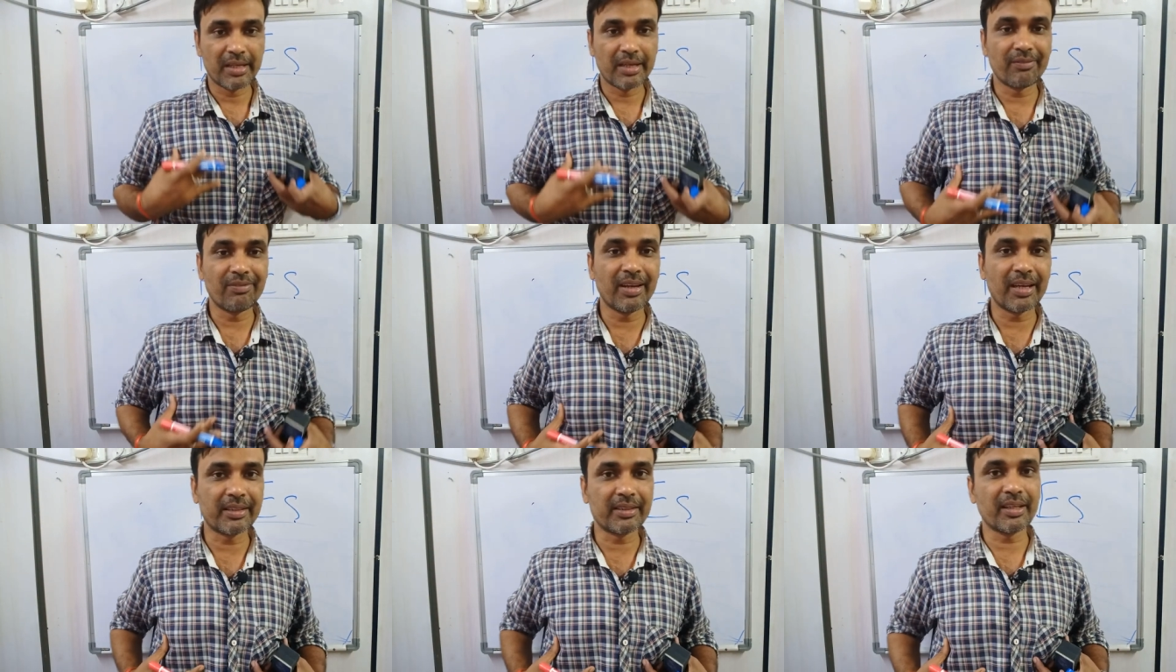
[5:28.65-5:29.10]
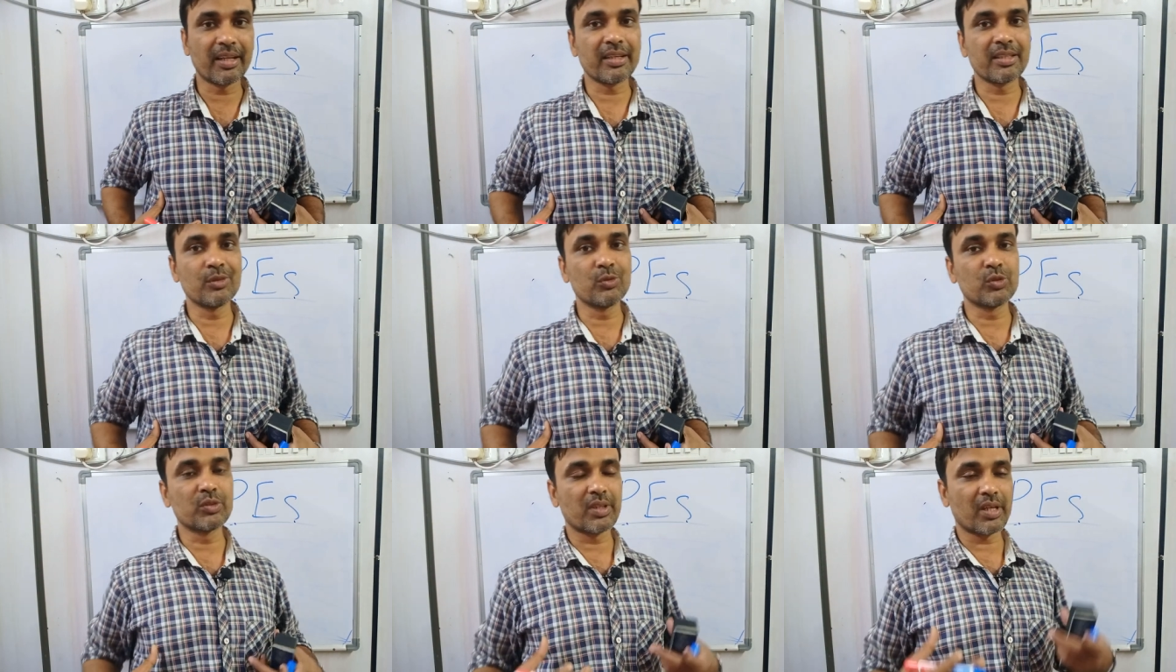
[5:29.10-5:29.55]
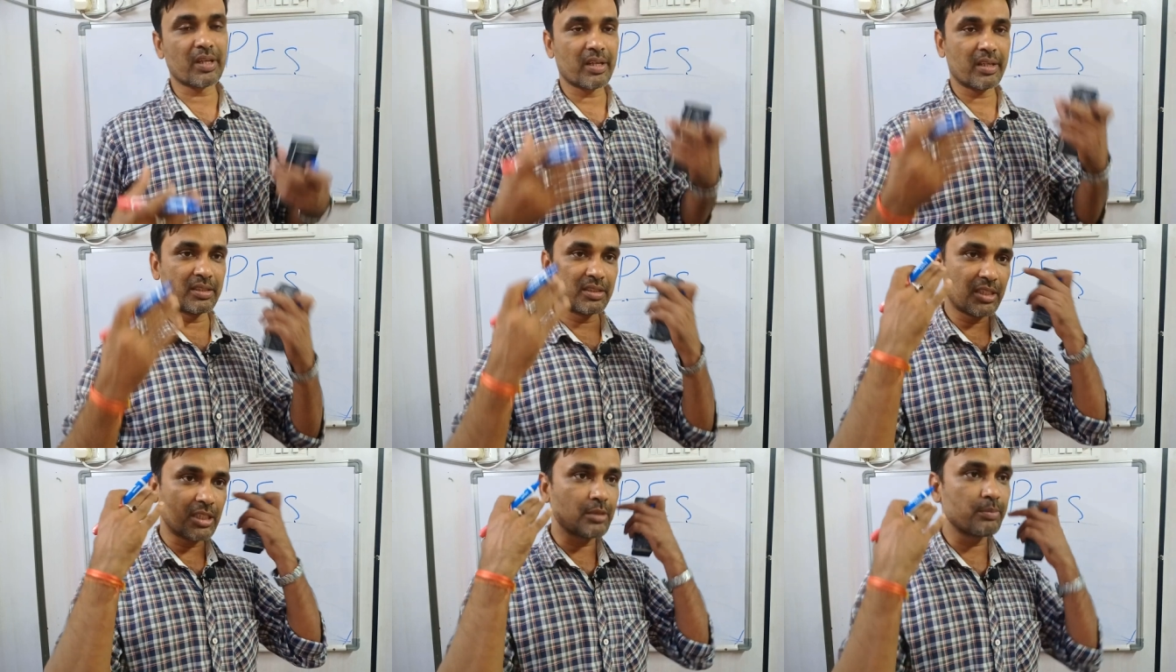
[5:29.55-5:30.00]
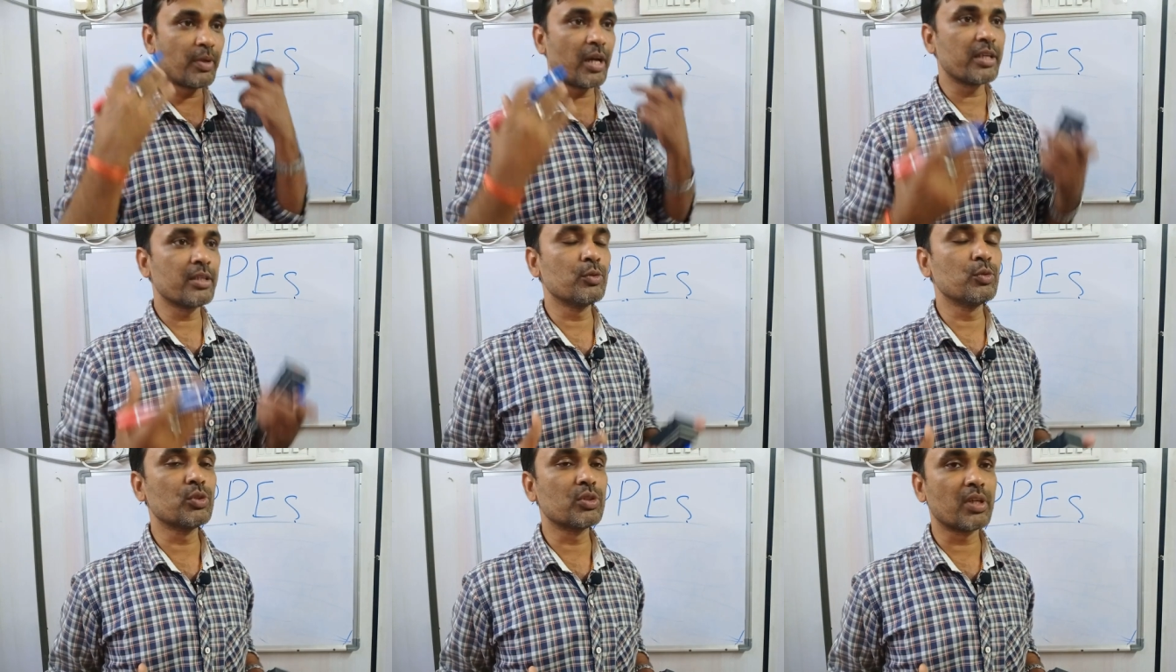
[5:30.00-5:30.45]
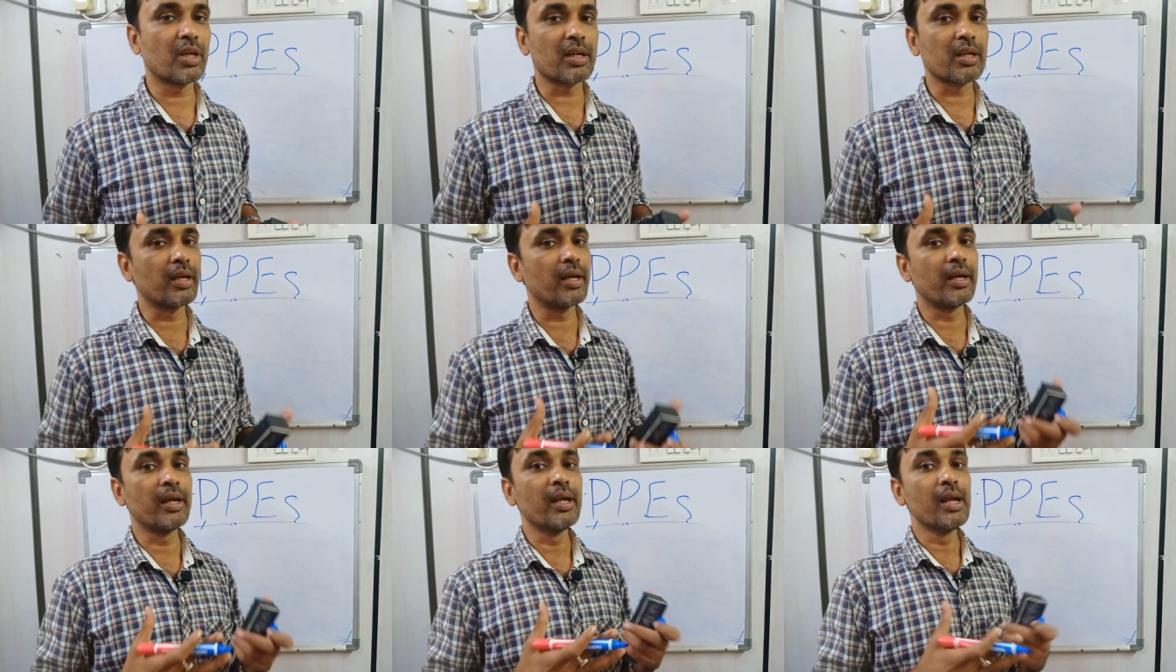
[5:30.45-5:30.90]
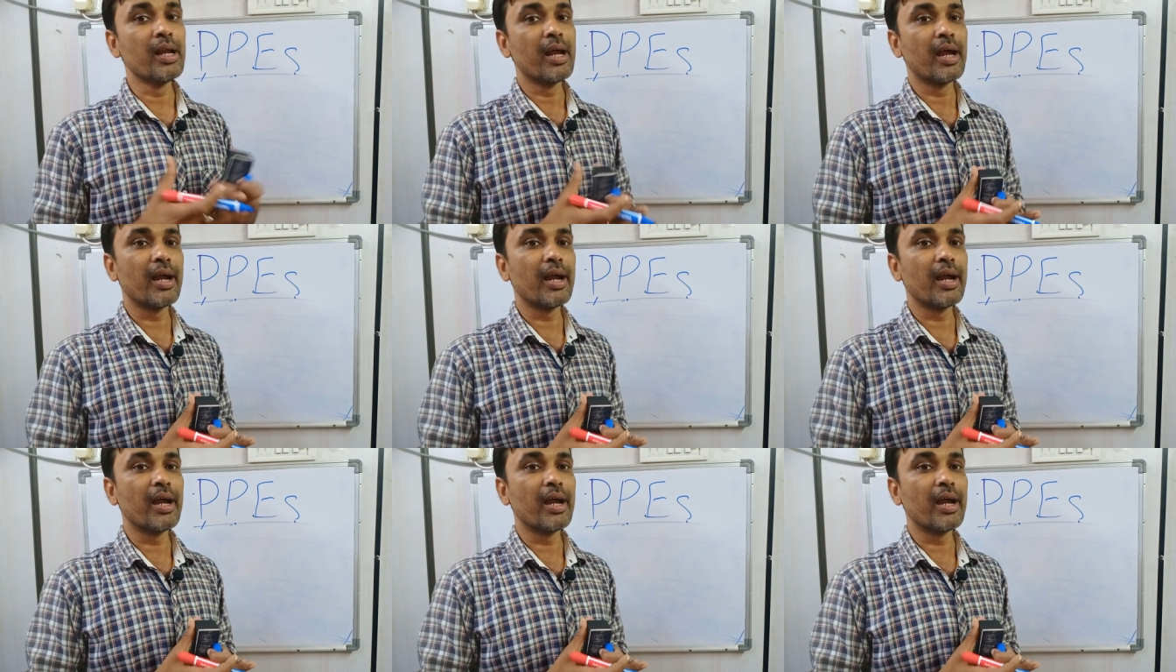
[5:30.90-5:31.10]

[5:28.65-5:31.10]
रिफ्लेक्टर यूज़ कर रहे हैं चश्मा यूज़ कर रहे हैं